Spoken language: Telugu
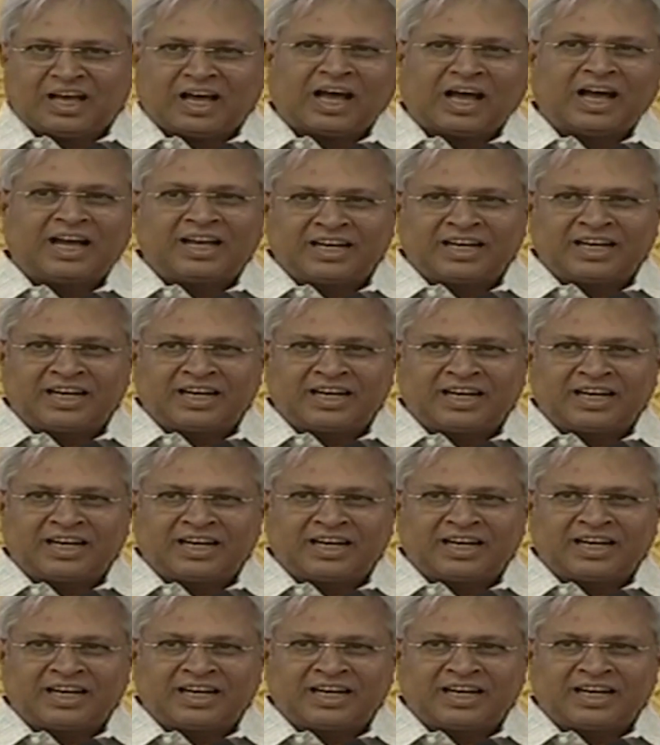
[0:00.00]
ఆయనకి
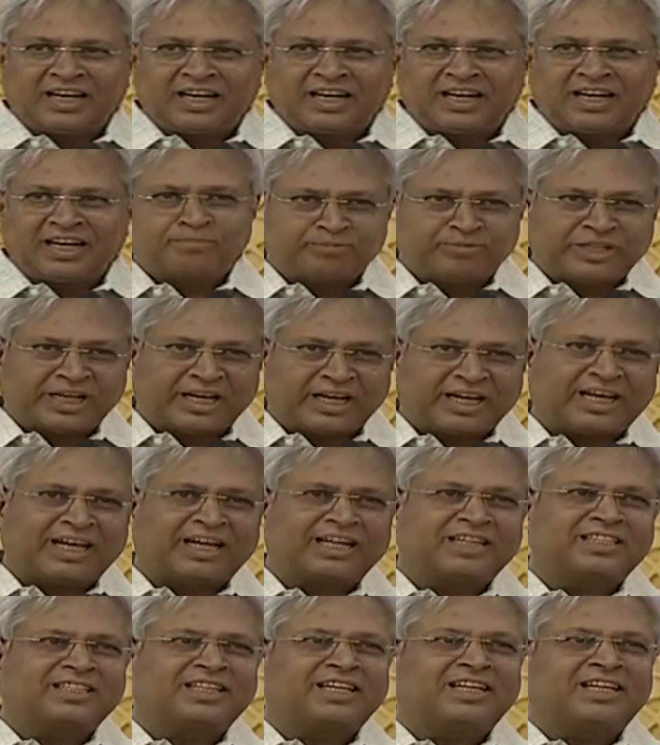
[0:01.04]

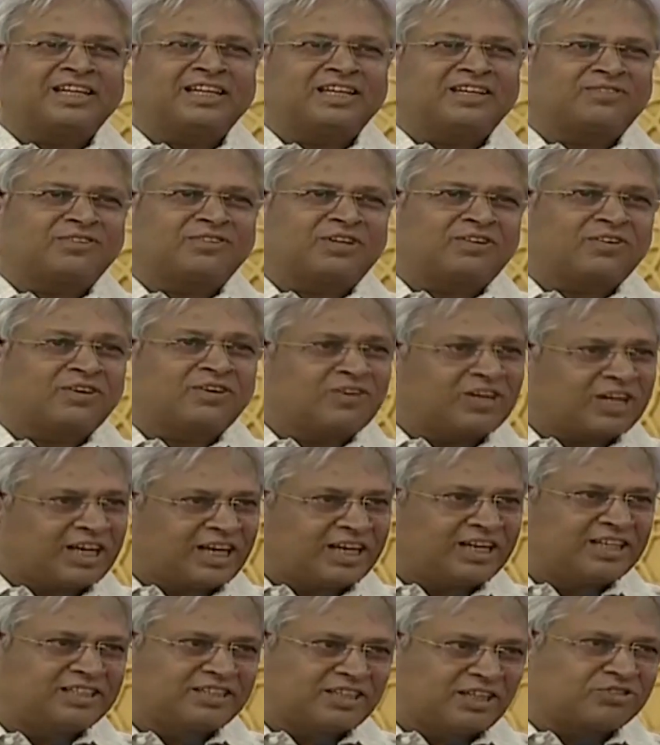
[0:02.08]
జనాలకు తెలియనటువంటివి ఏమన్నా
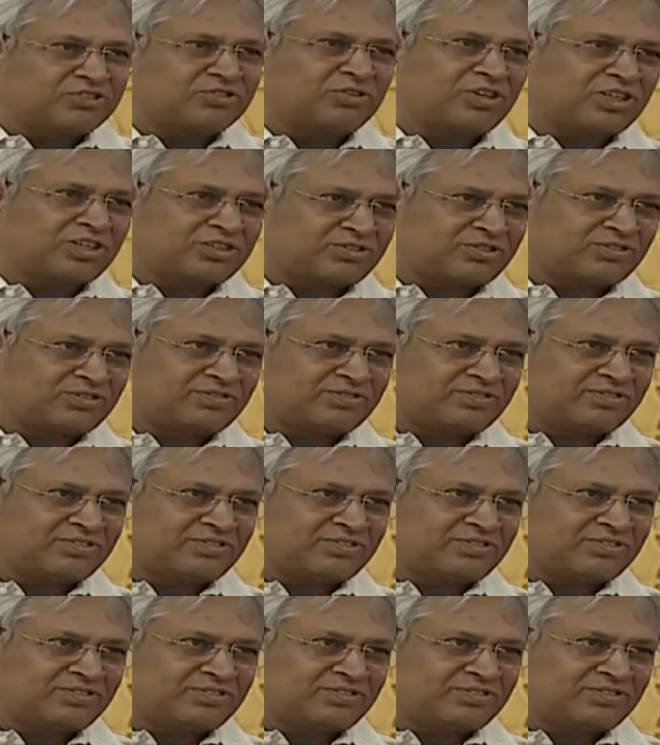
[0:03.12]
ఆయనకి తెలిసి ఉండొచ్చు